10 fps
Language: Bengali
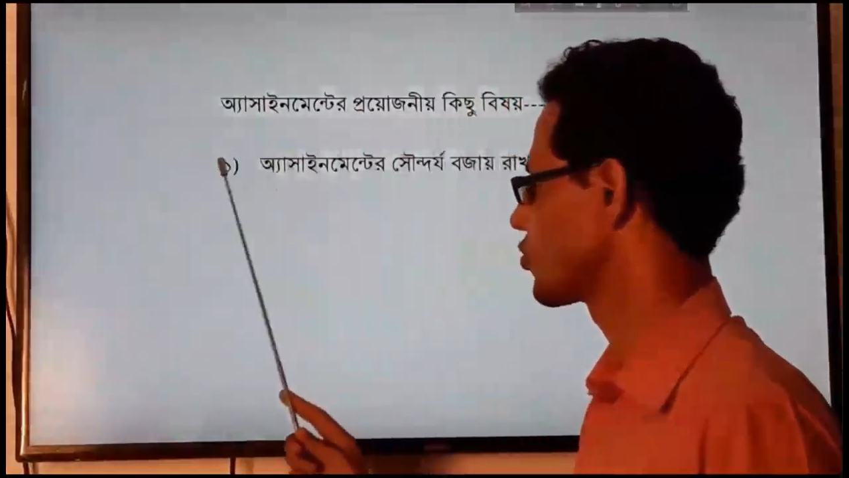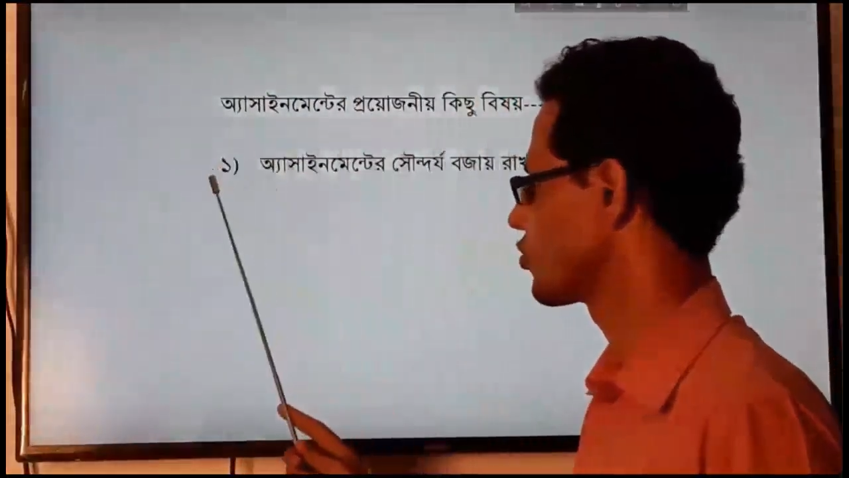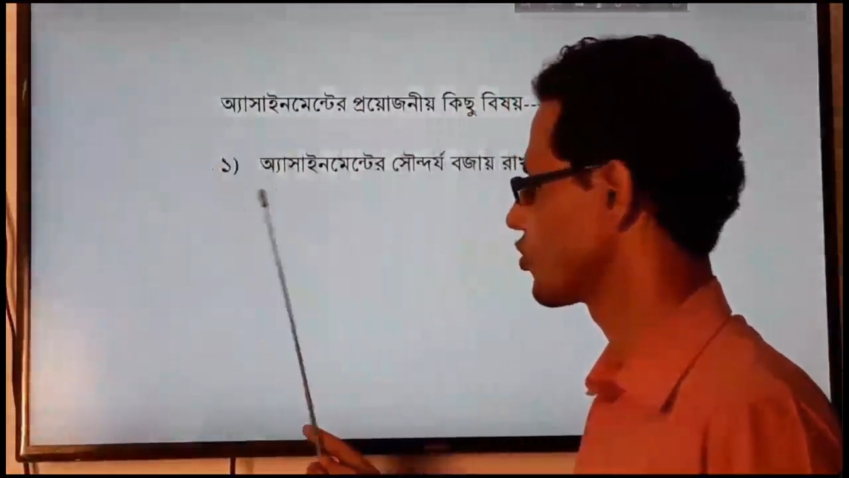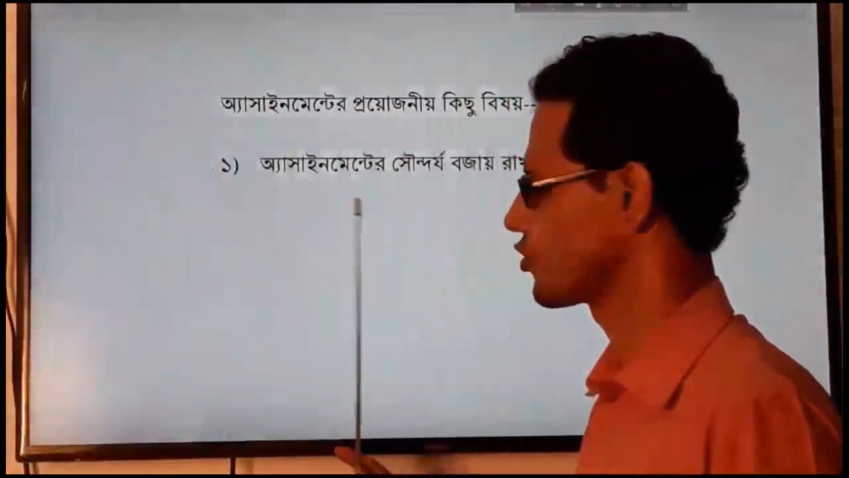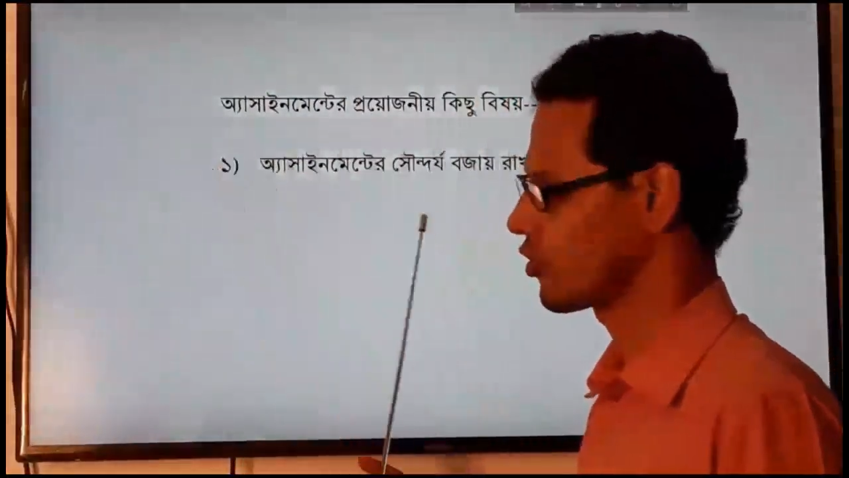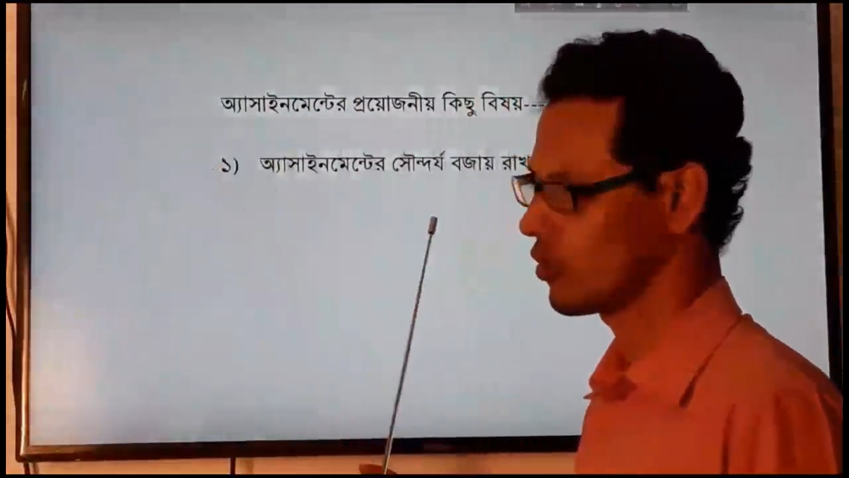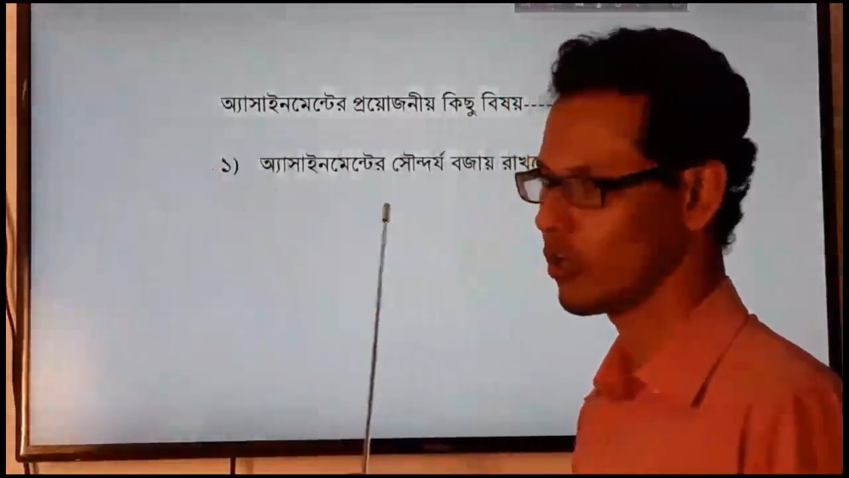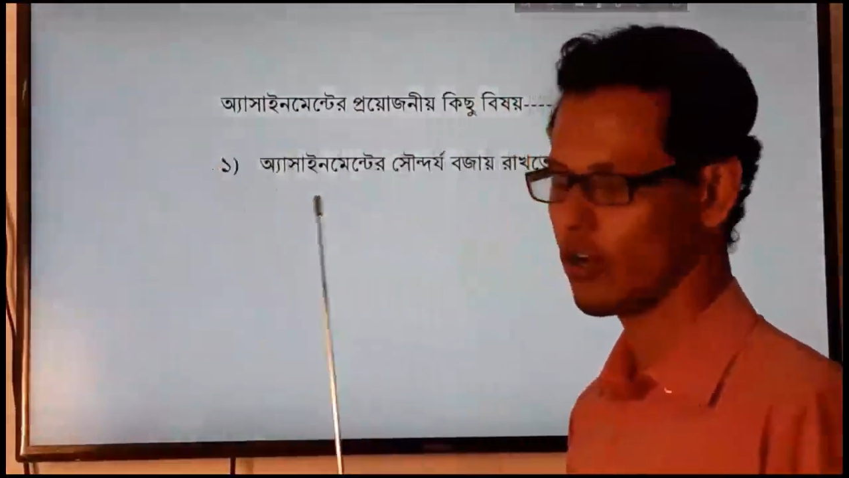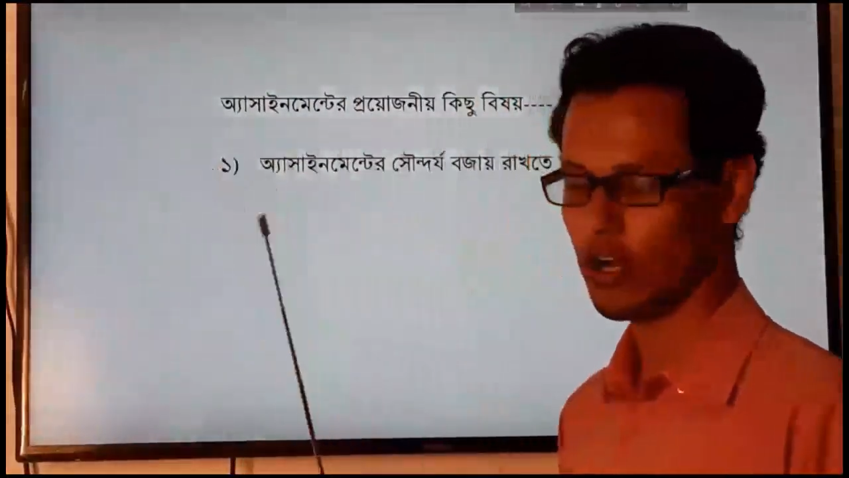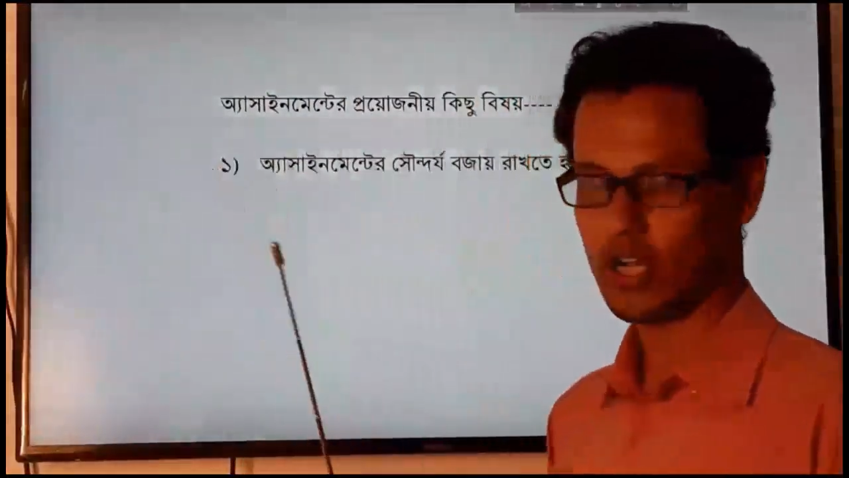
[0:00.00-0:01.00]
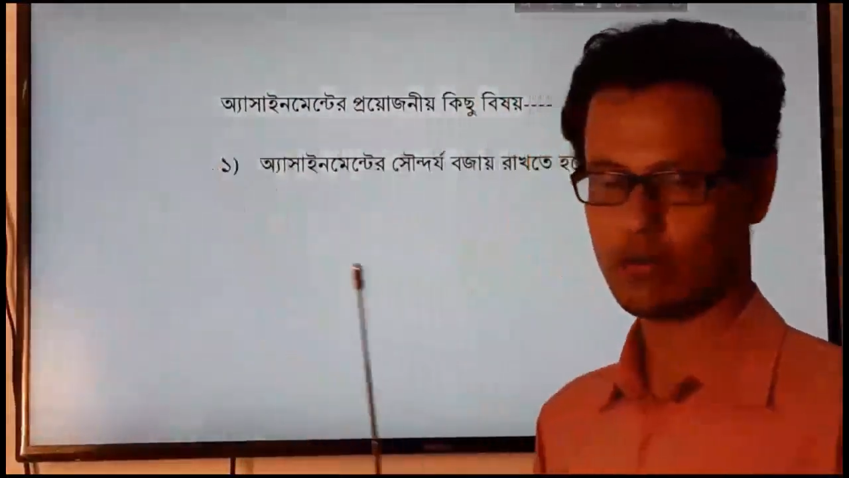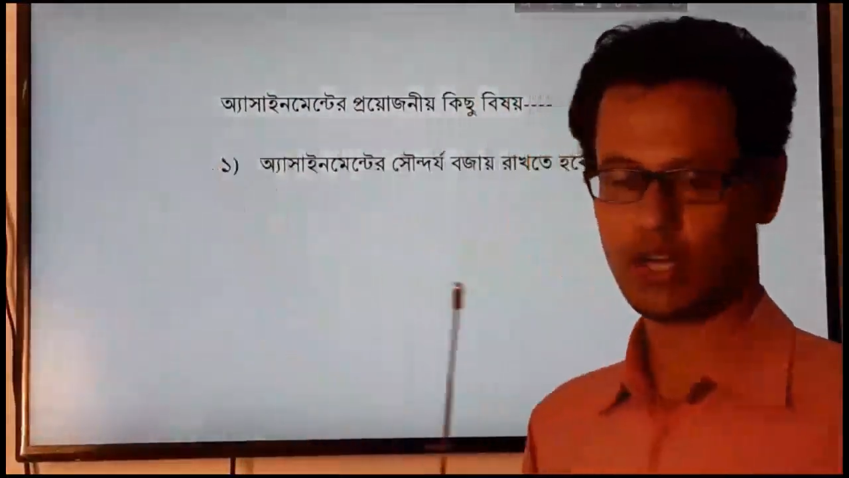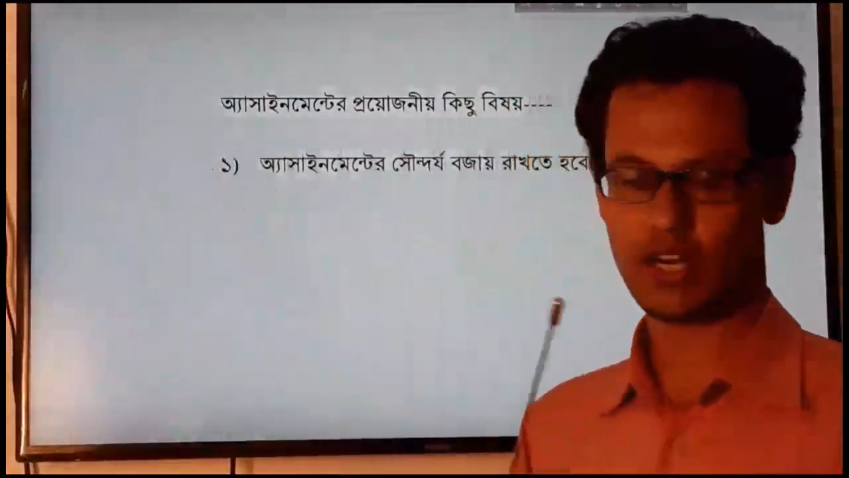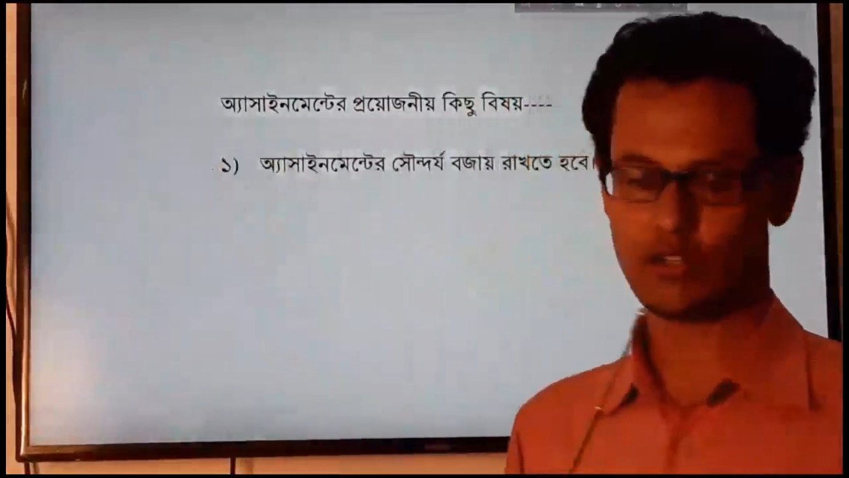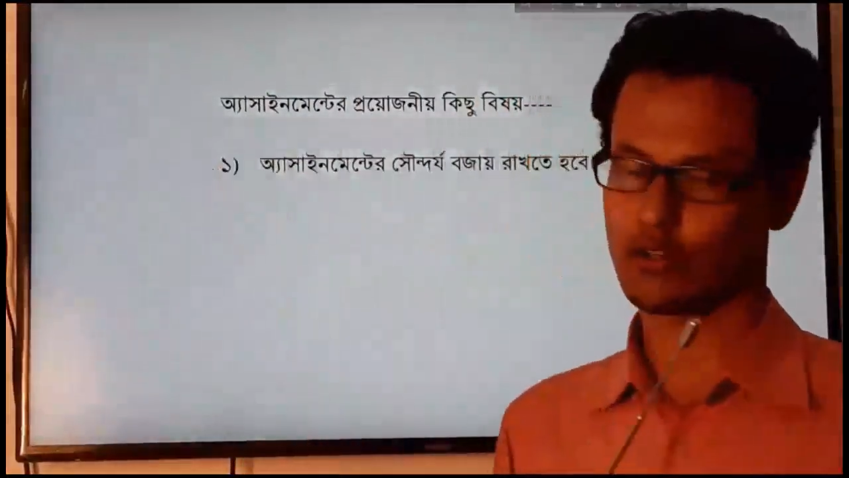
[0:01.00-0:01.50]
সৌন্দর্য রক্ষা
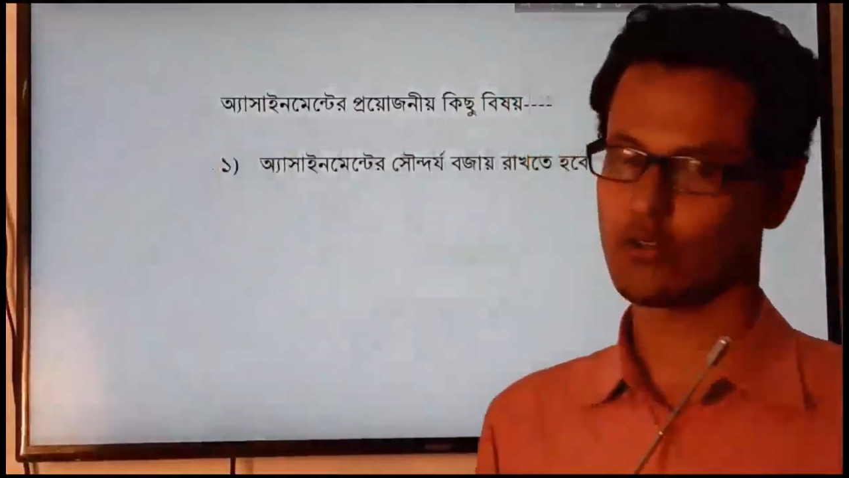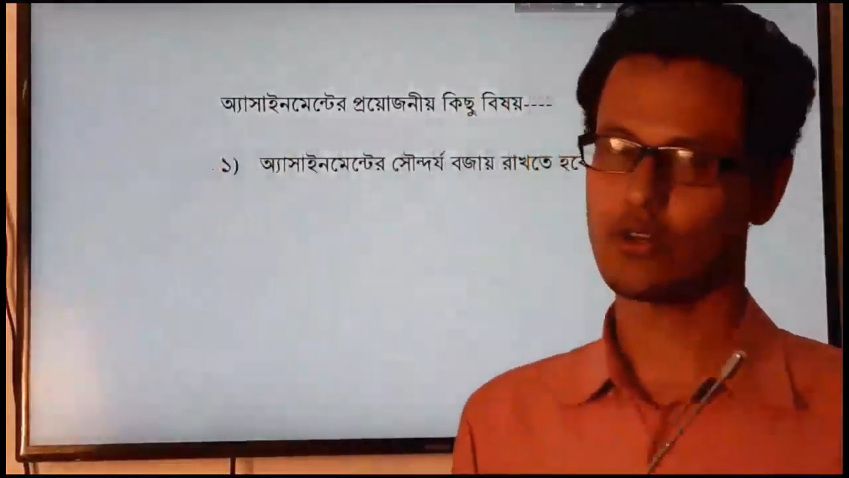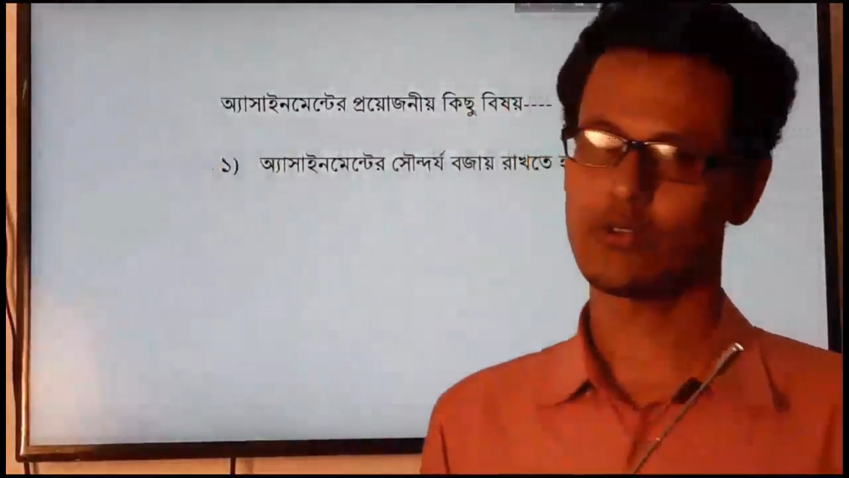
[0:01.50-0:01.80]
করার জন্য